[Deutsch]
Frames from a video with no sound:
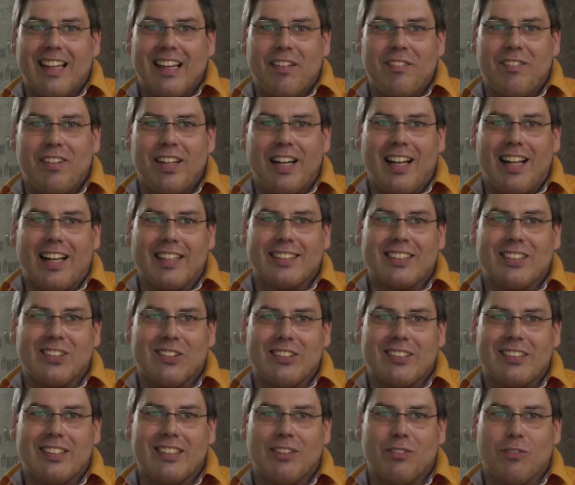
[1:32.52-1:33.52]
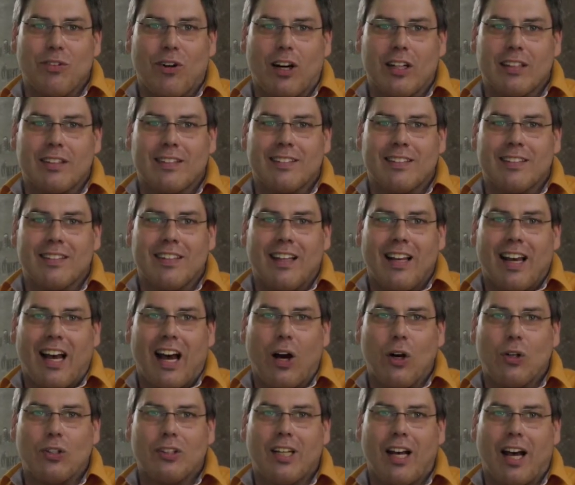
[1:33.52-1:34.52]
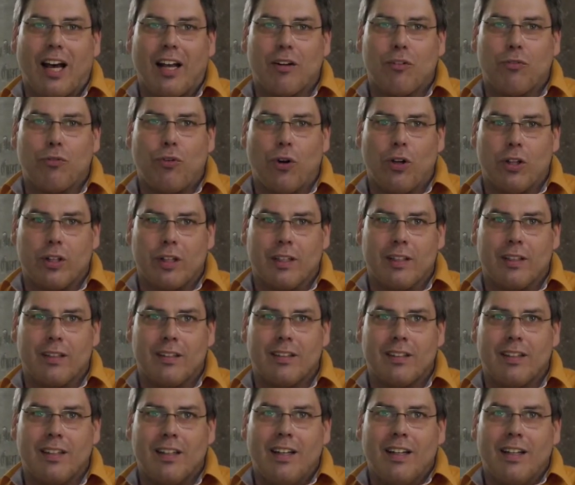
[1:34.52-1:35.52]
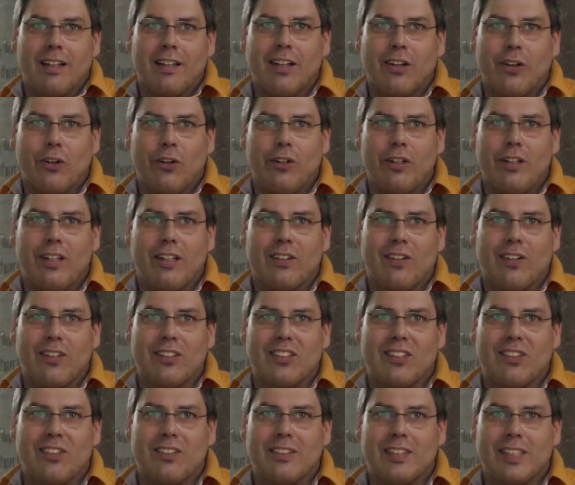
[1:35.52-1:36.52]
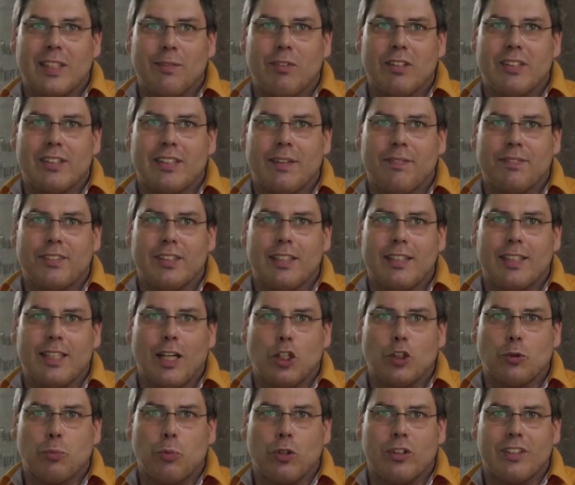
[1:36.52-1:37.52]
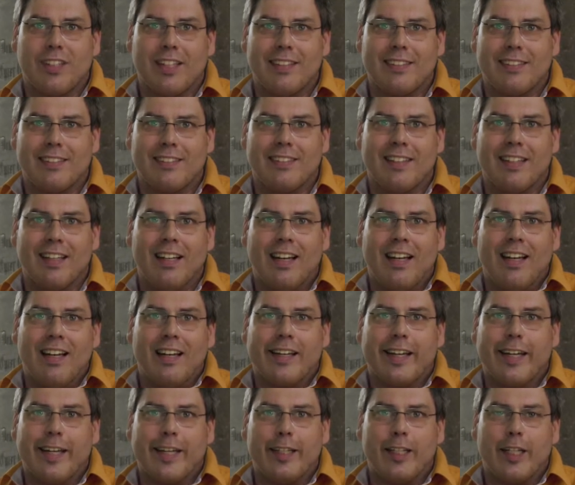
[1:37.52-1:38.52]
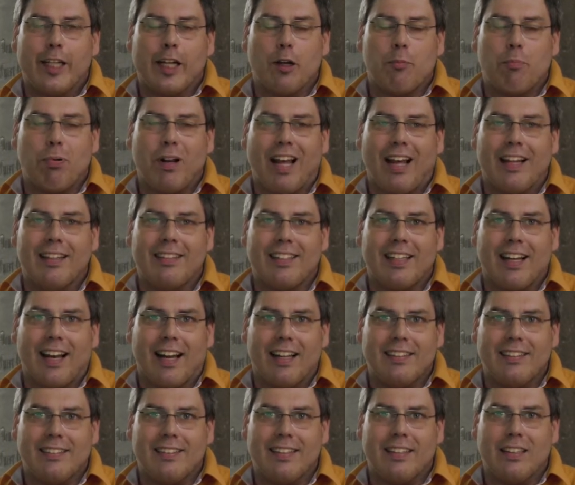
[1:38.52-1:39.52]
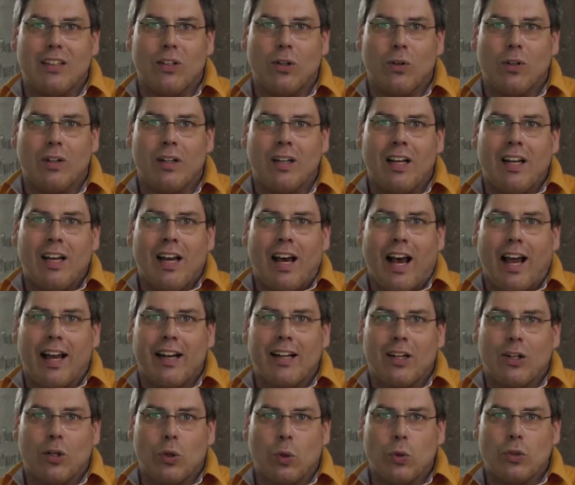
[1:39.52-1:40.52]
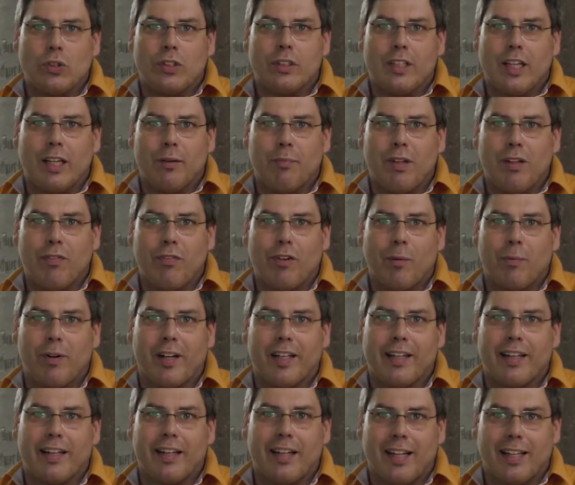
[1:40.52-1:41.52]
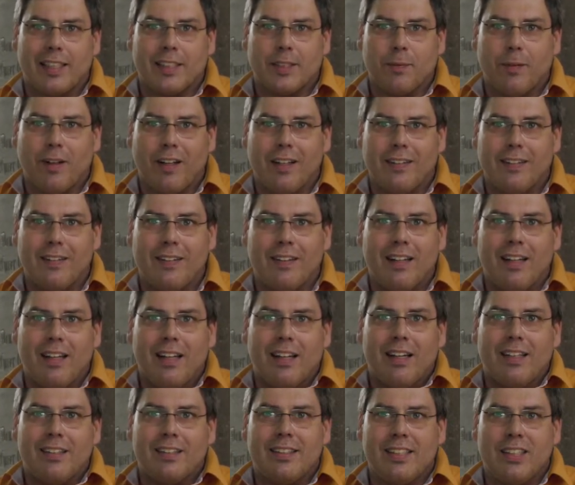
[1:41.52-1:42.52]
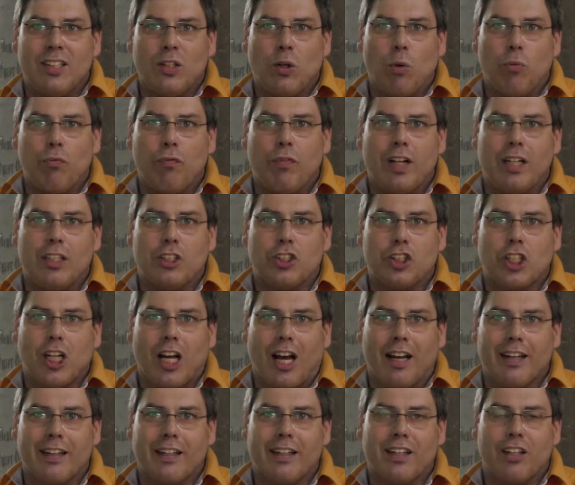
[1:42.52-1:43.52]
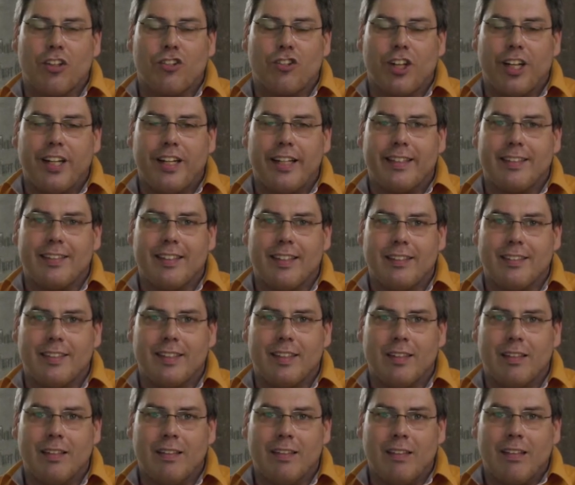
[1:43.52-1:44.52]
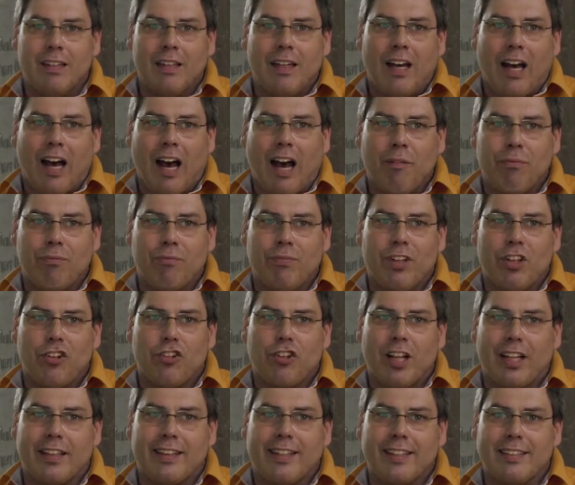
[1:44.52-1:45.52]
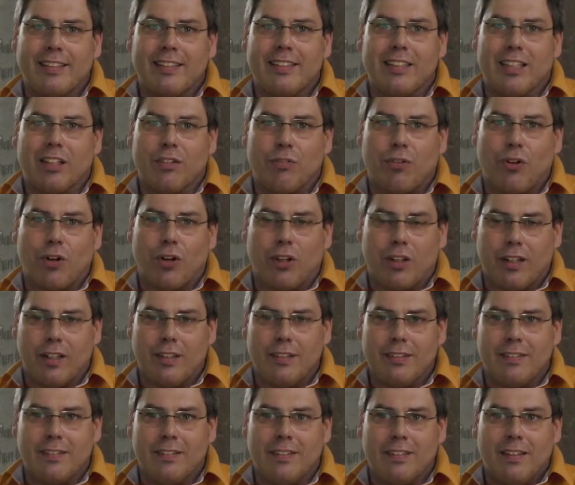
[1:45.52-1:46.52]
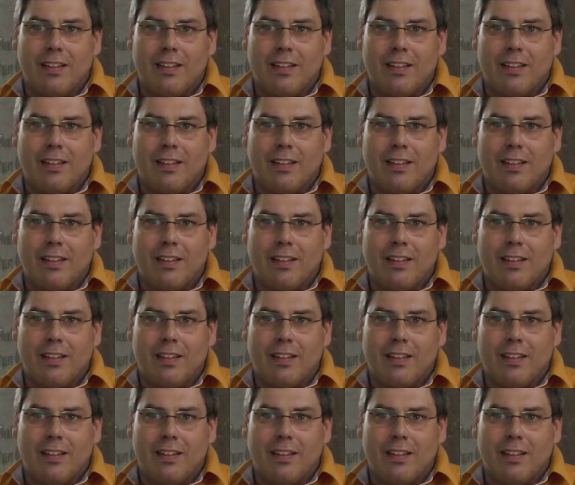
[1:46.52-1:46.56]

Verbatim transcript: Wir lassen unseren Worten auch Taten folgen gegründet 1977 aus Protest gegen die geplante Ansiedlung einer großen Chemiefabrik in Landsberg, die die Umwelt stark geschädigt hätte, haben wir stattdessen gefordert,